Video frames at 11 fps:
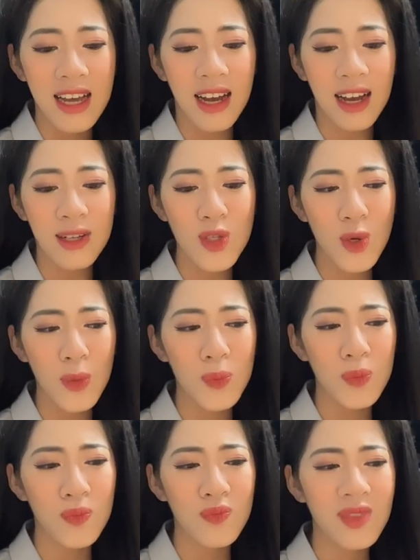uh, giúp
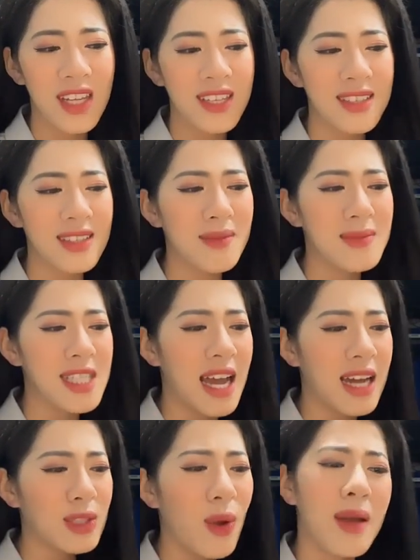tinh tâm
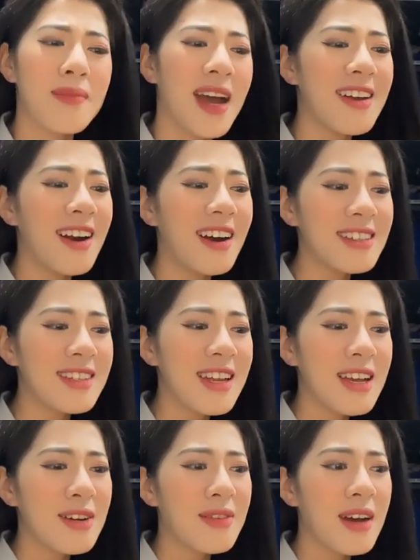trạng thoải mái hơn
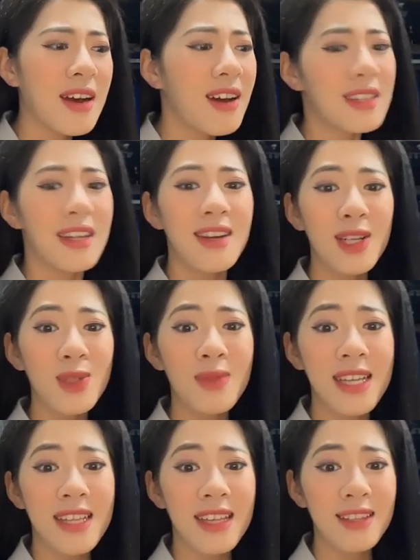và hơn thế nữa chúng
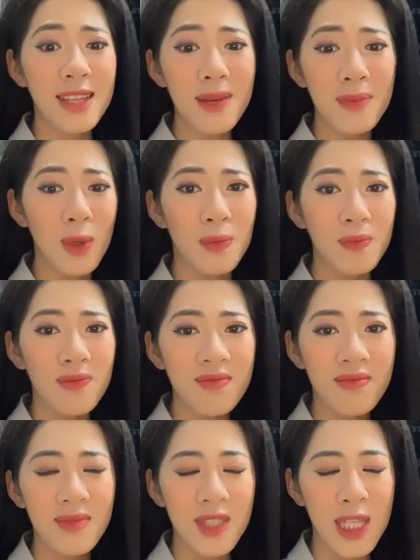ta sẽ tiếp tục
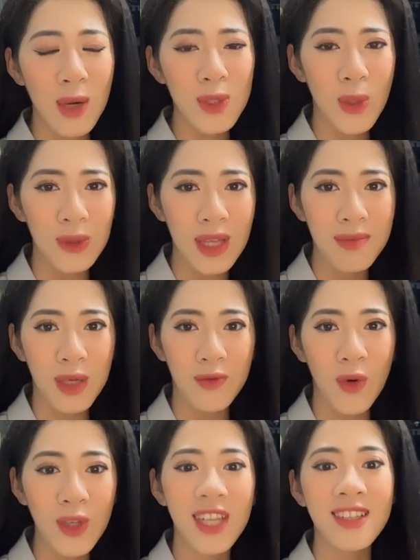trau dồi thêm được
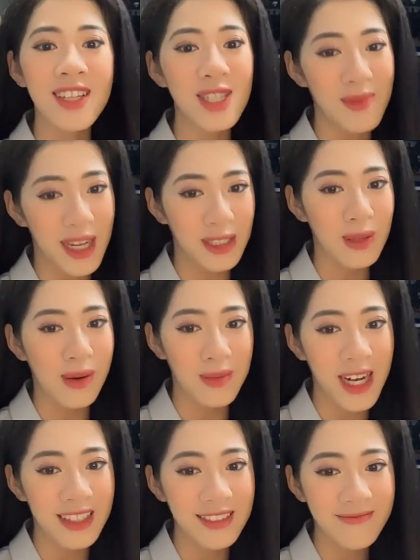vốn kiến thức cho mình đúng không
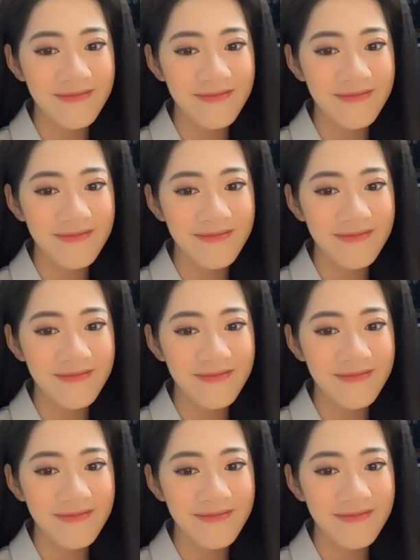ạ